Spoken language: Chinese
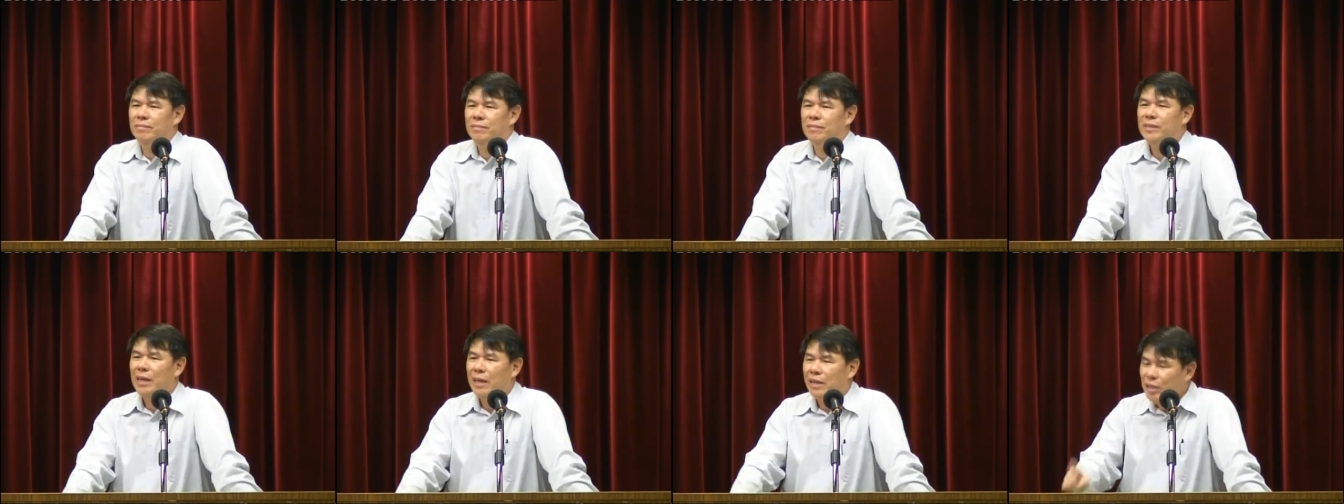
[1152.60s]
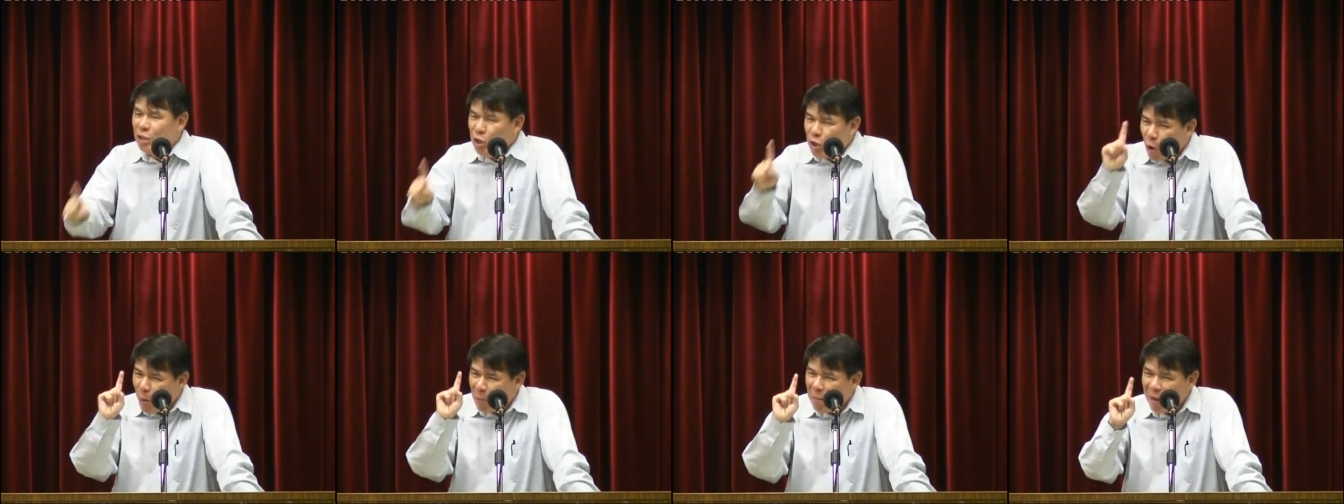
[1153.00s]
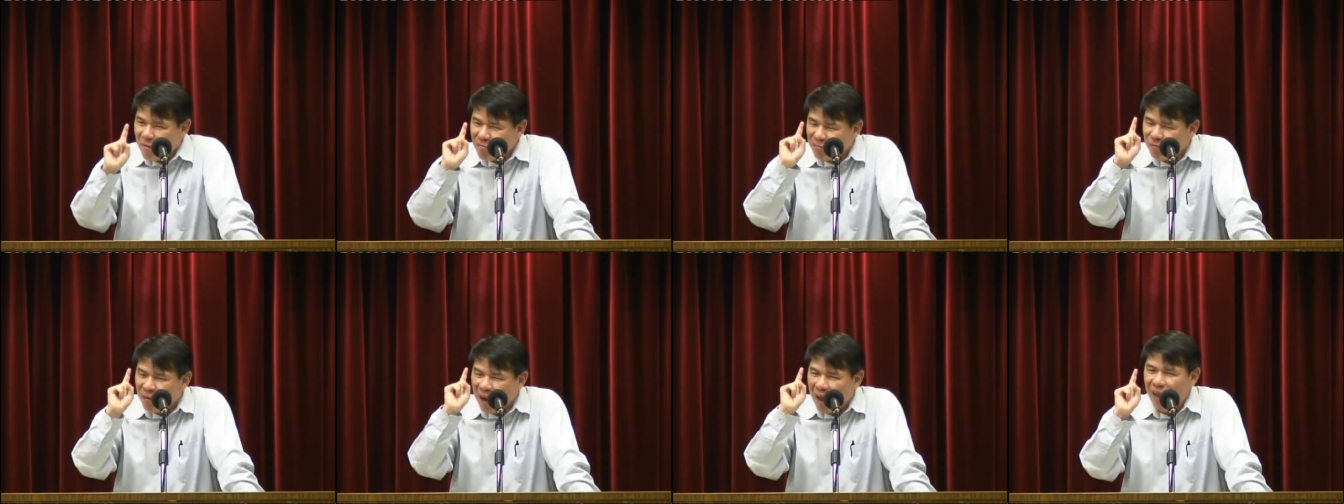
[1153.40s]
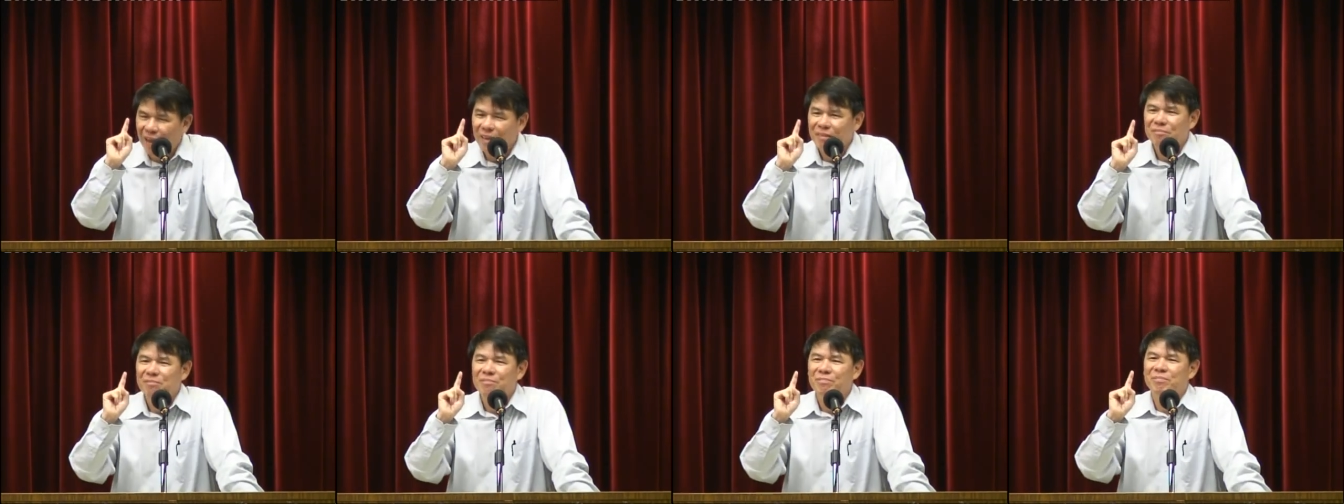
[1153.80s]
神有办
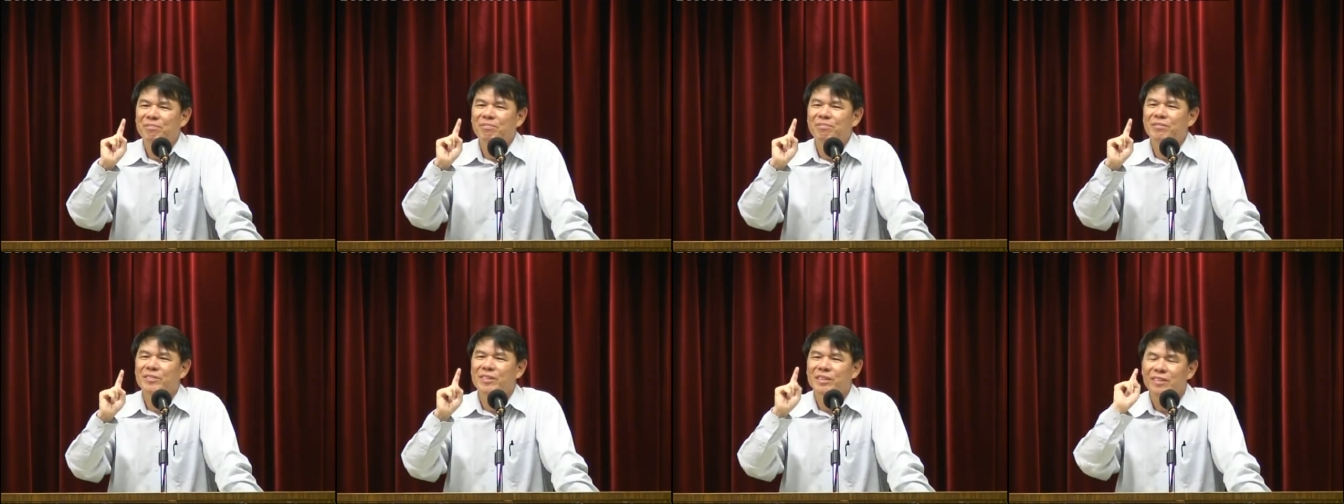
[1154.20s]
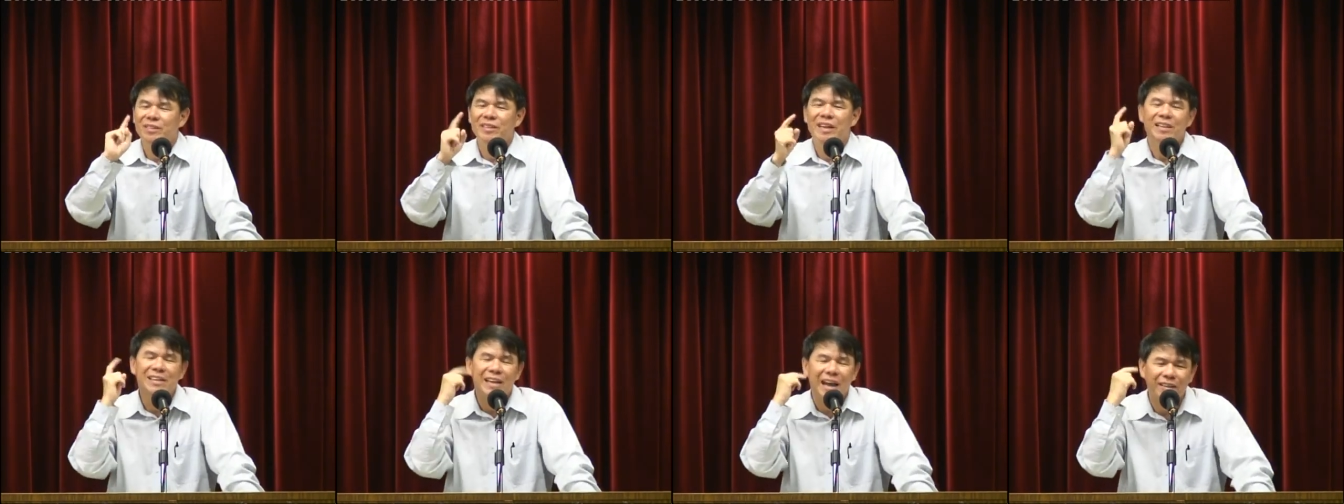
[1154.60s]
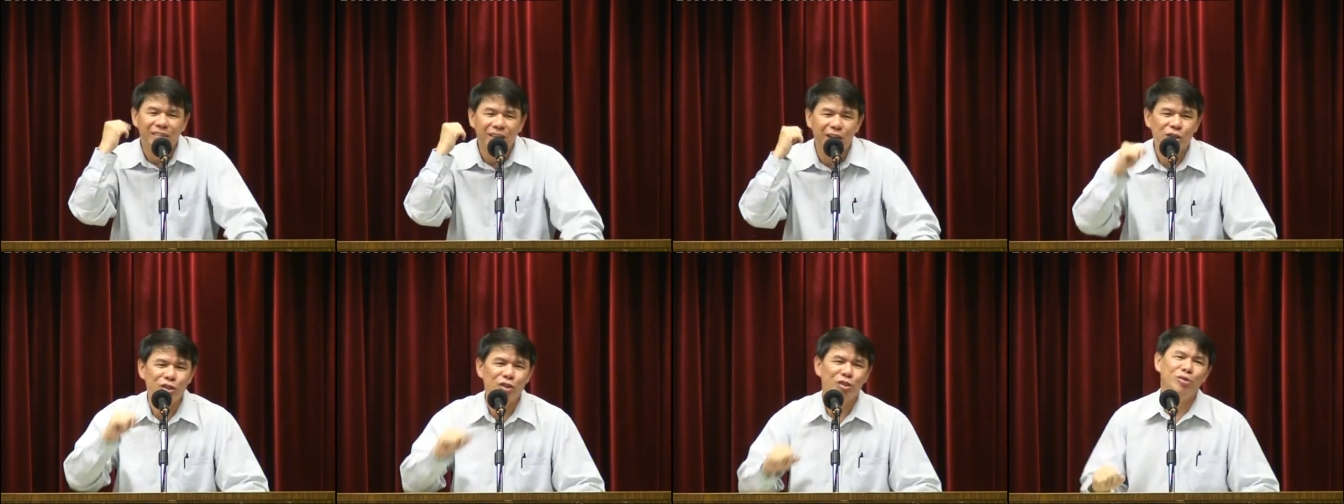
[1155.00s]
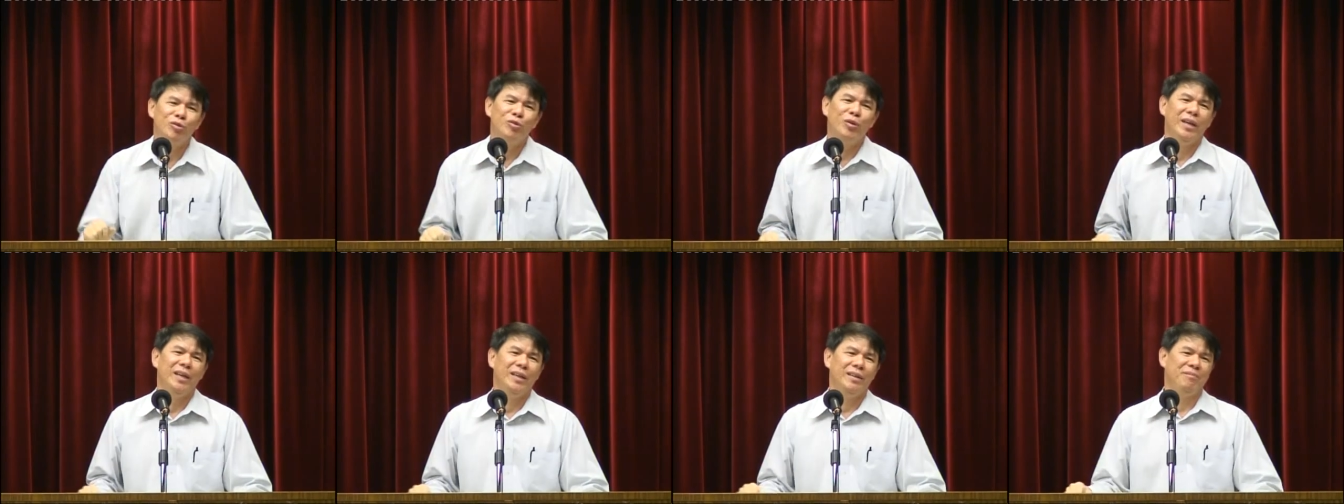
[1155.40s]
法使人感到羞
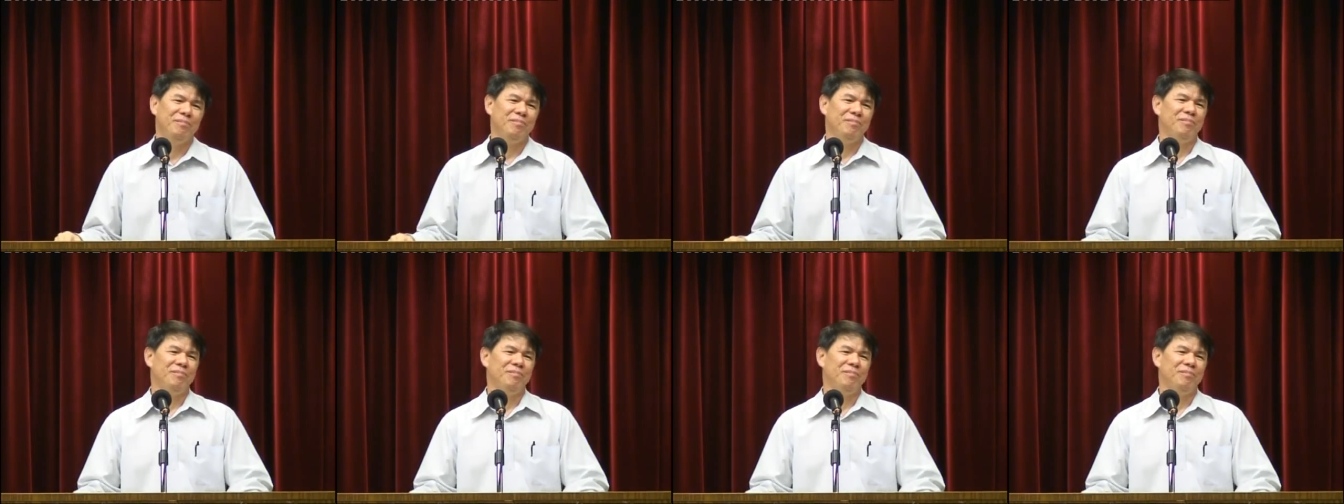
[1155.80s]
愧。